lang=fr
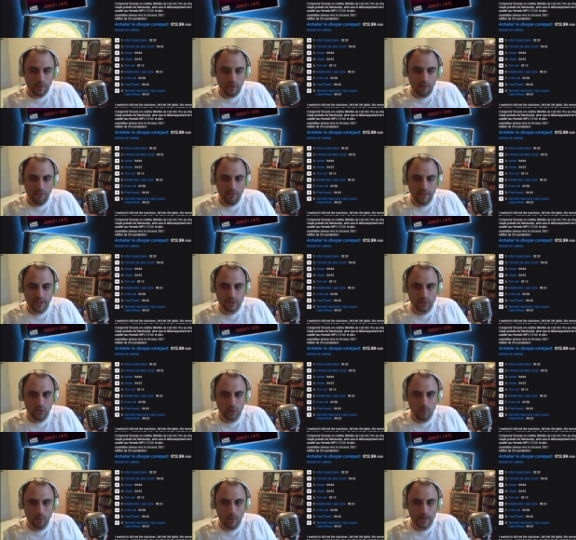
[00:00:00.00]
en fait que
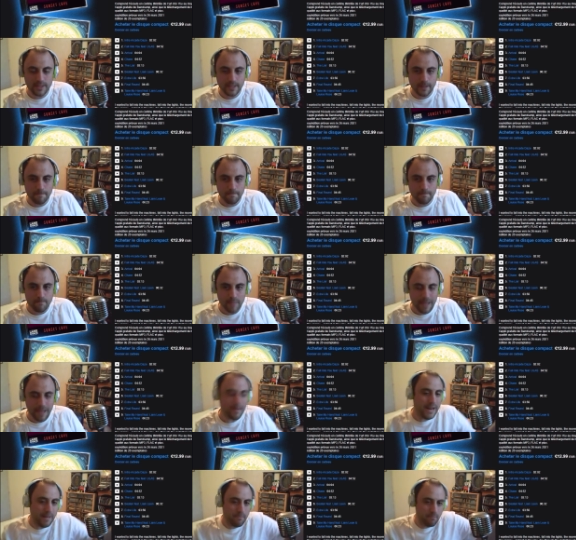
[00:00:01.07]
le boss,
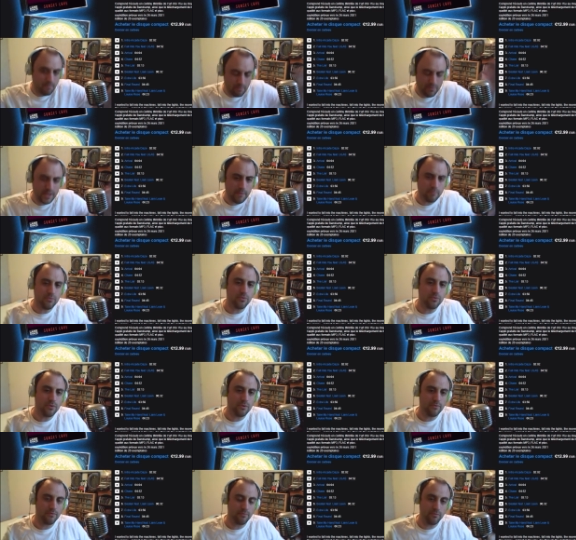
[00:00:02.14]
il est bien plus,
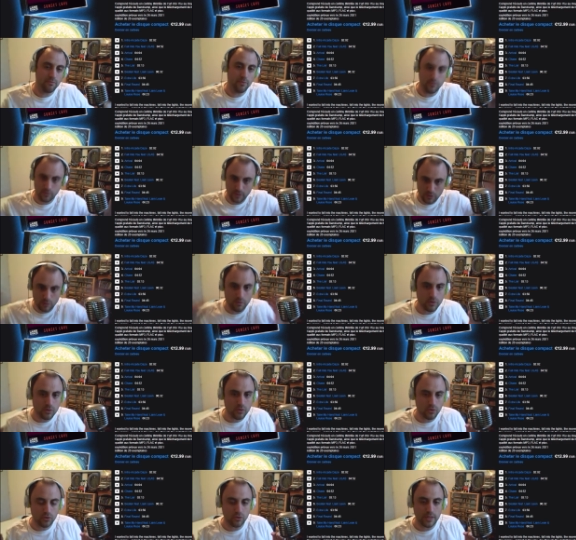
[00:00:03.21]
ce boss
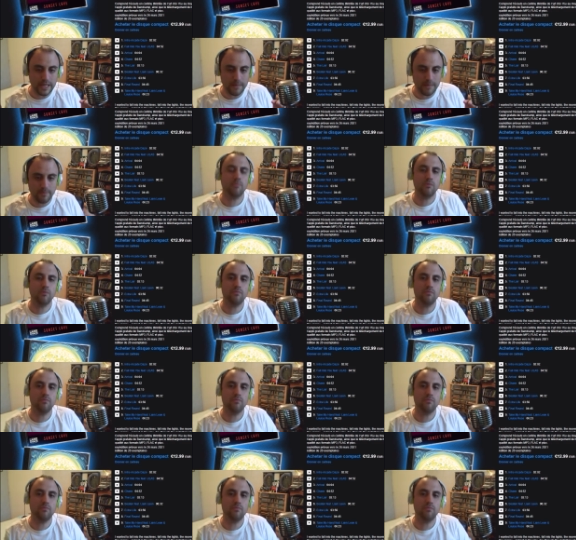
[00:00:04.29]
de jeu, il est bien plus